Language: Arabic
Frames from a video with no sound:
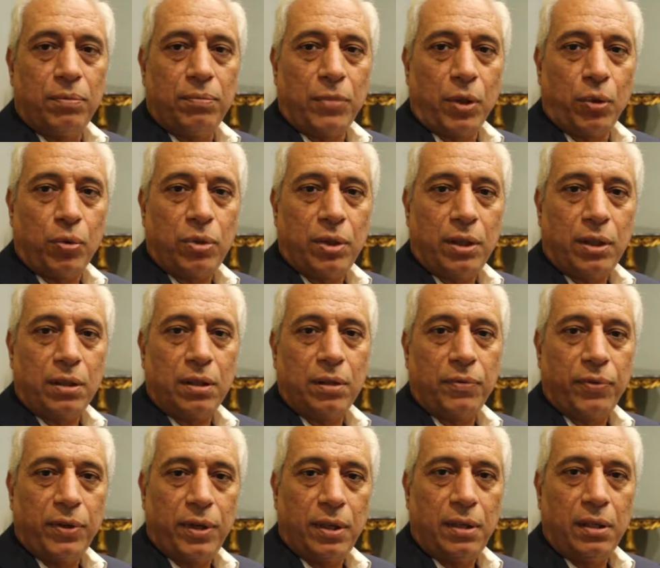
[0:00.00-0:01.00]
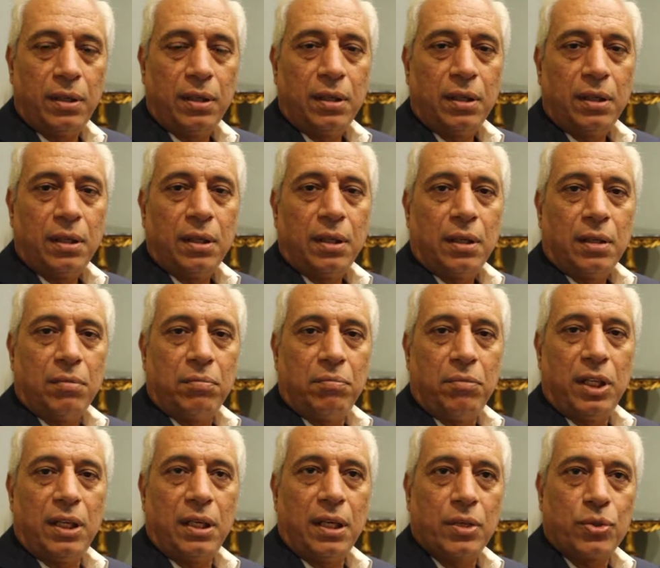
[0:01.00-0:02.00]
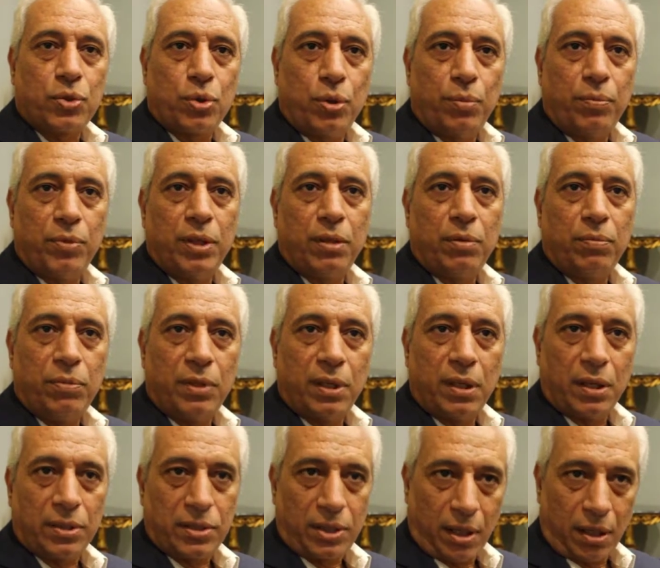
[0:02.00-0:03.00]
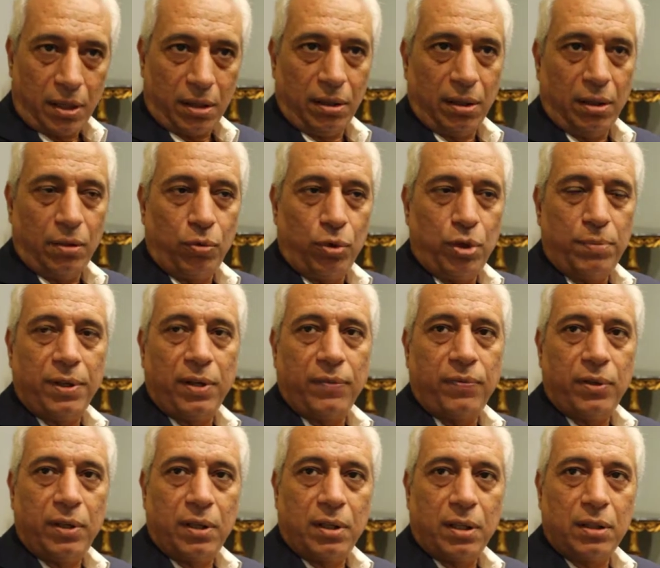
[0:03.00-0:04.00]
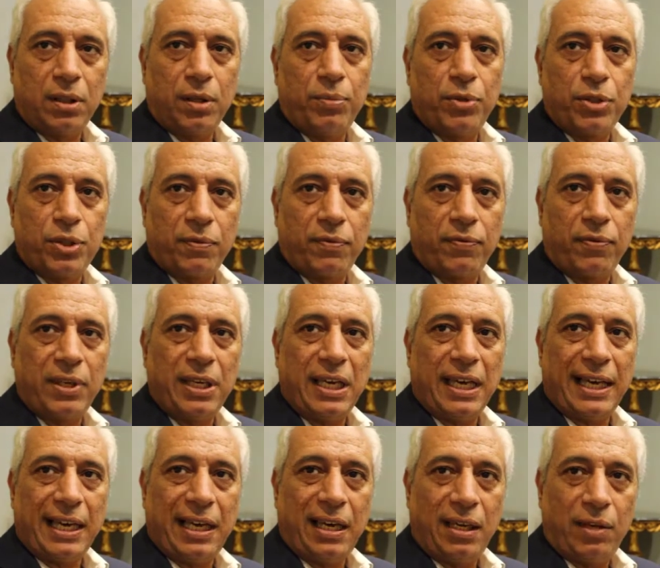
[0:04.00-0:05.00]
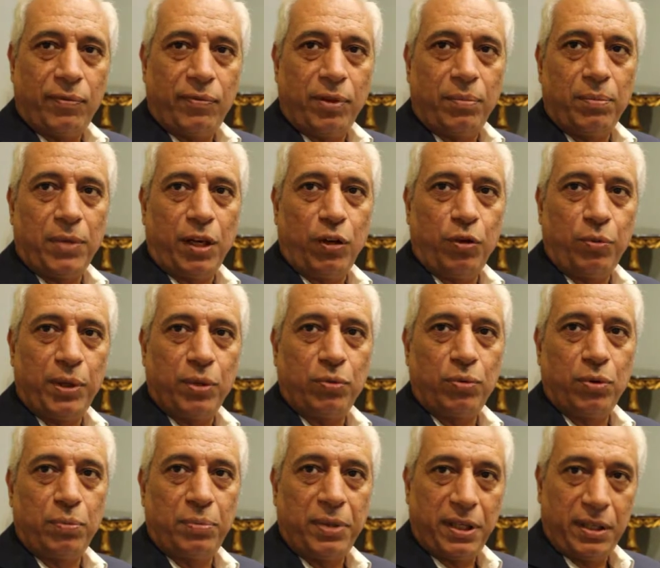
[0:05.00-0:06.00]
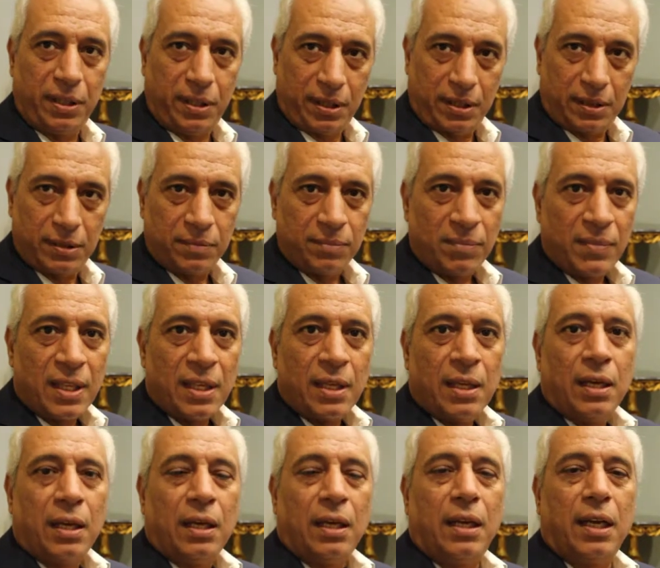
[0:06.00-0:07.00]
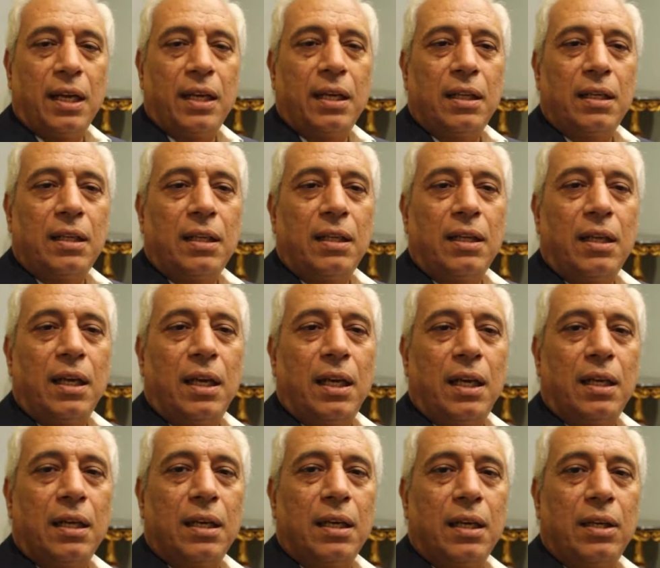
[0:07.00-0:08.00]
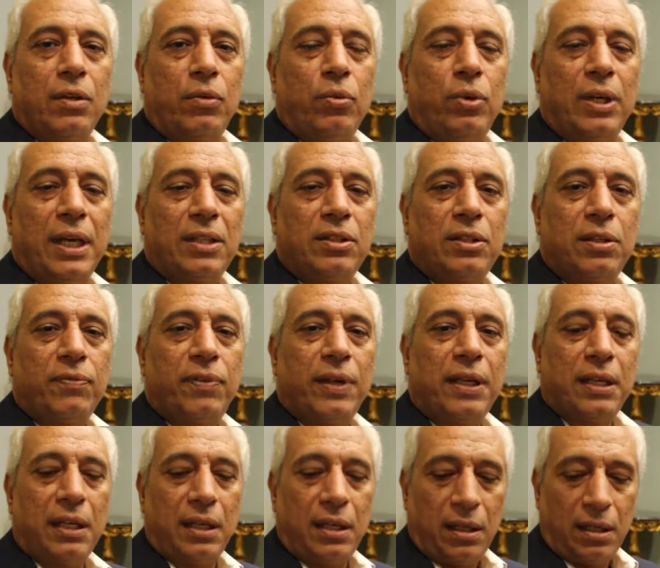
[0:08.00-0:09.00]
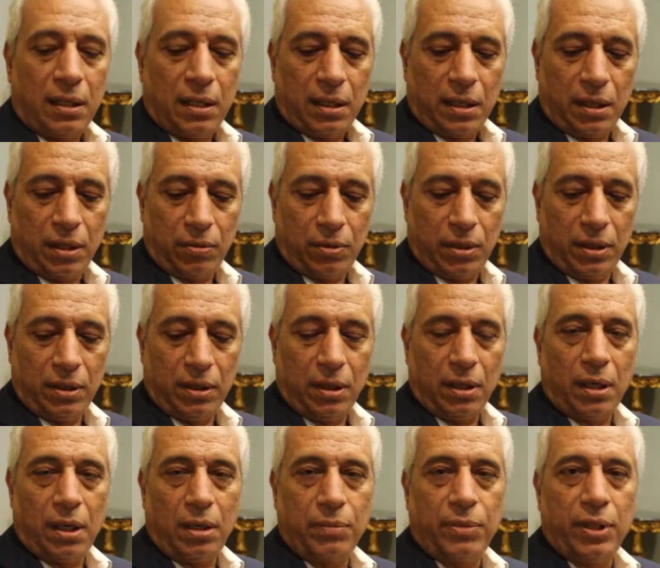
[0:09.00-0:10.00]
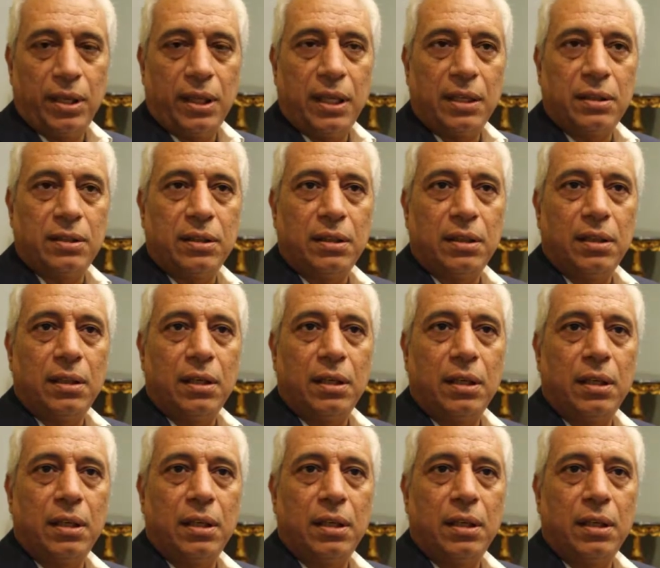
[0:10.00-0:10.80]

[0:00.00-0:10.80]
موقعنا فين من اسهمنا ومن اسعارنا ويبقى في قدر من الشفافيه اعلى في المعلومات والبيانات لكن آه، انه ياتي فجاه او ان الامر ياتي